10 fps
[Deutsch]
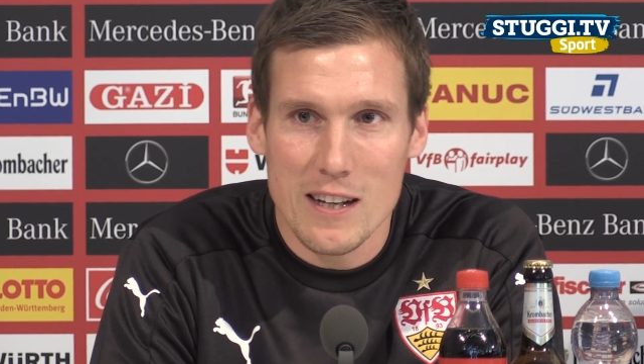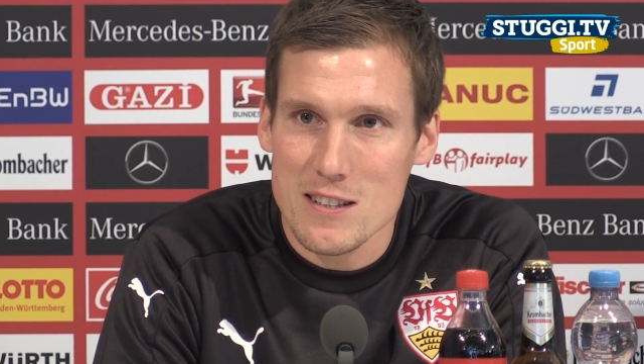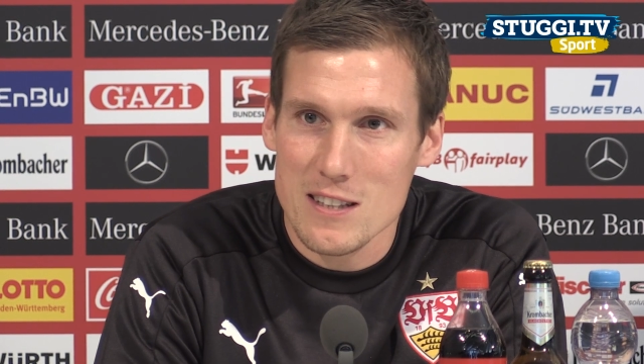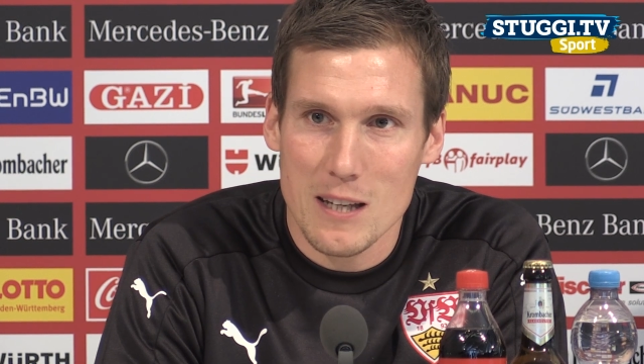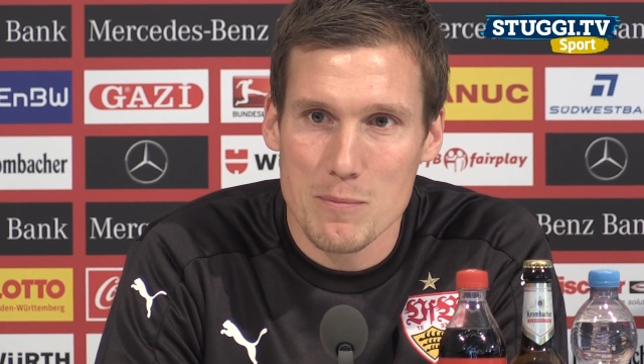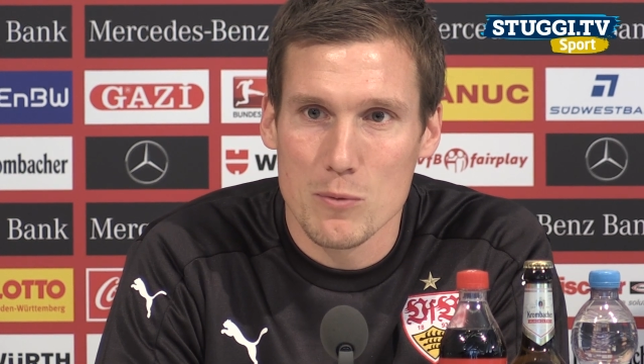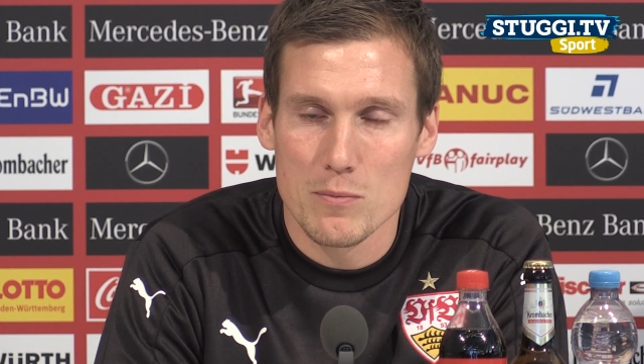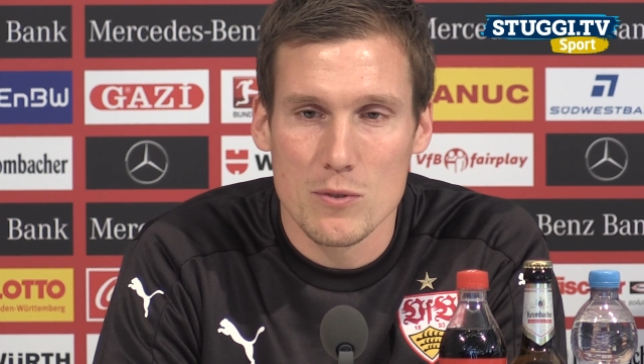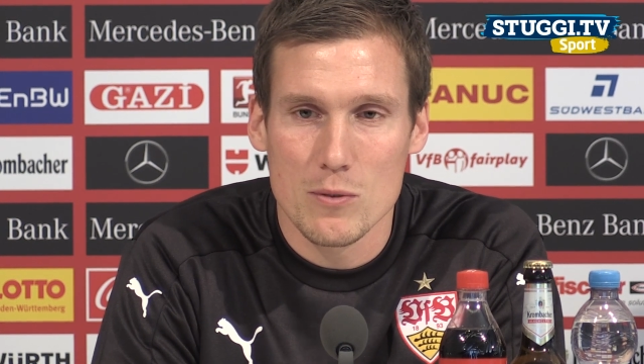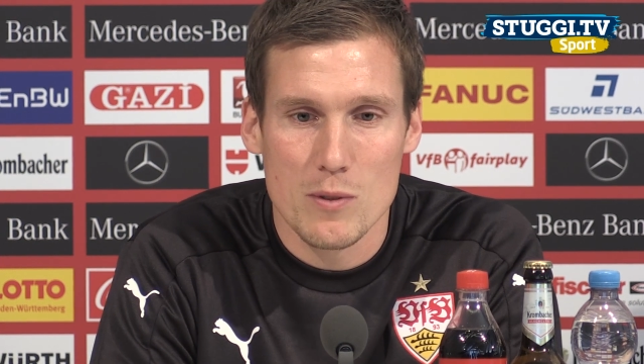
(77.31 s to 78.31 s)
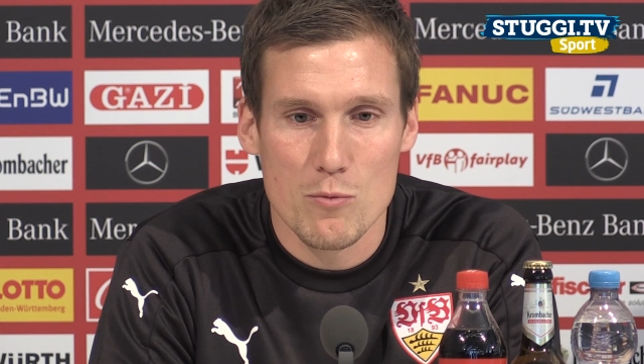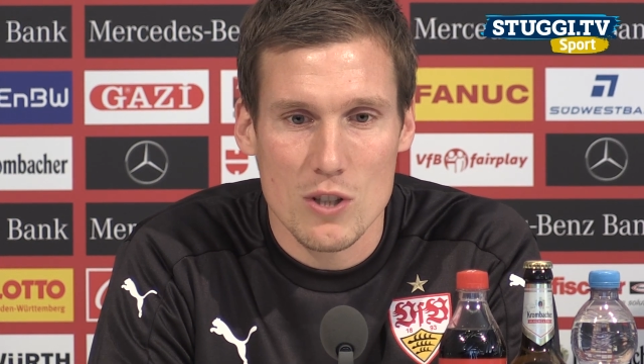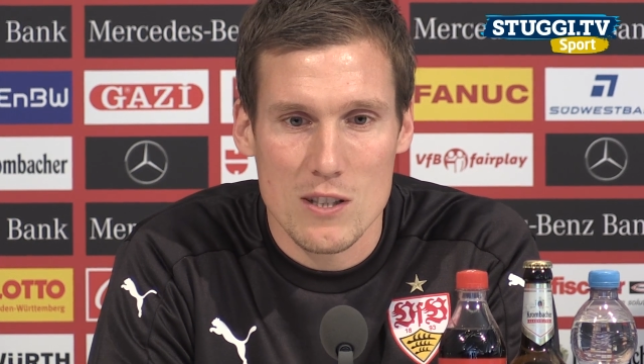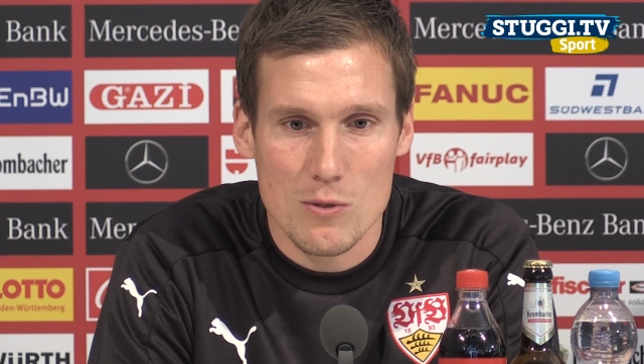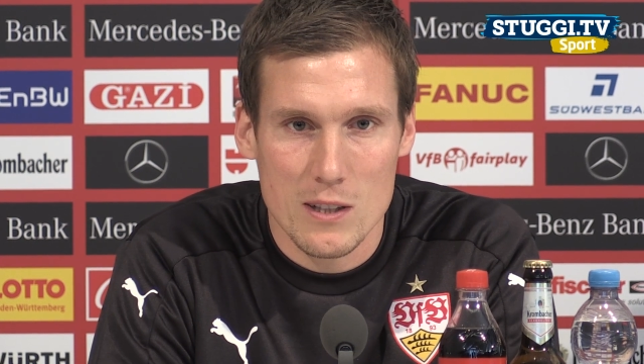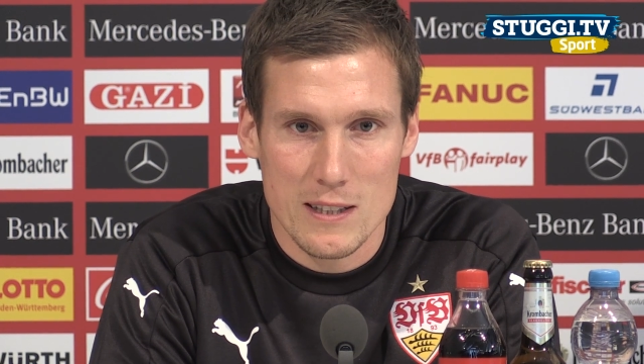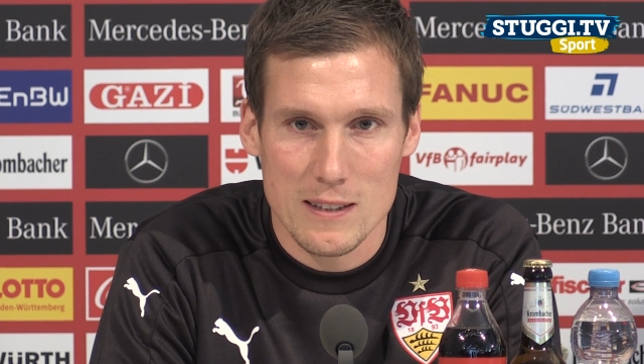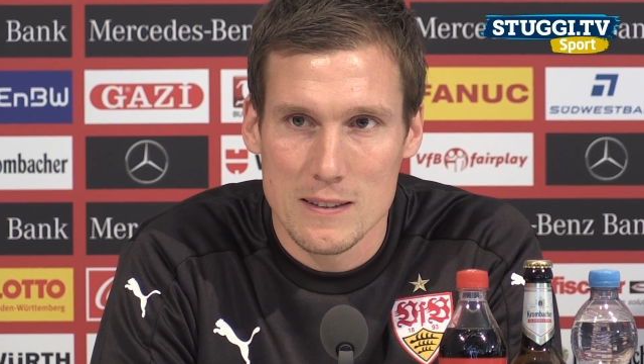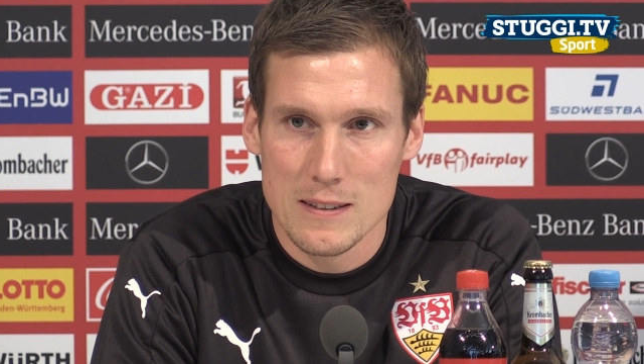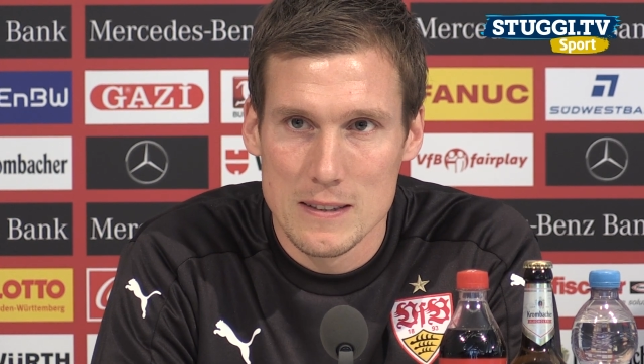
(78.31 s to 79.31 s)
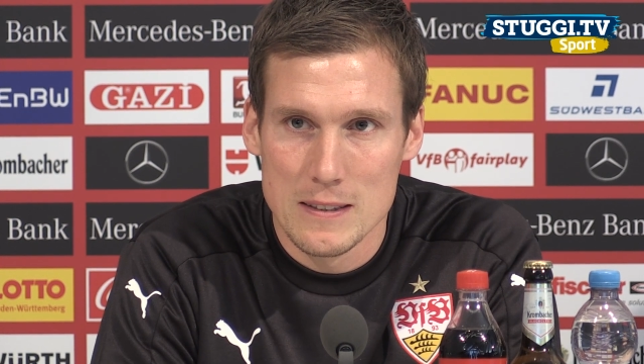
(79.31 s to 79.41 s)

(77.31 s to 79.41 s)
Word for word: alles geben, um, um den Stand zu halten.